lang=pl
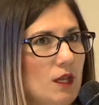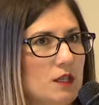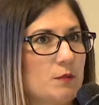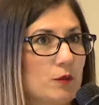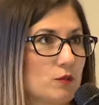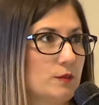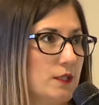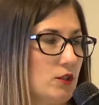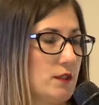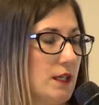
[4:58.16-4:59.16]
sposób
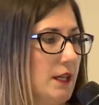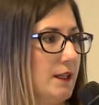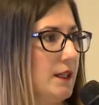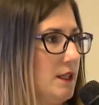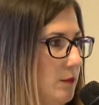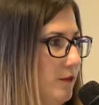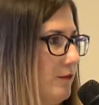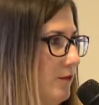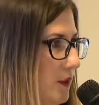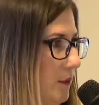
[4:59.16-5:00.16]
zarządzania danymi w
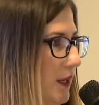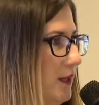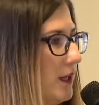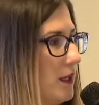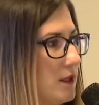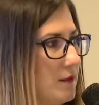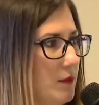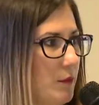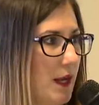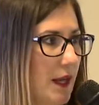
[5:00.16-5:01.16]
firmie, jaki jest
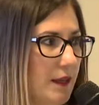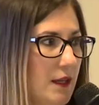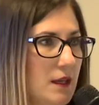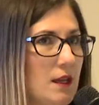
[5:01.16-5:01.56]
wymagany.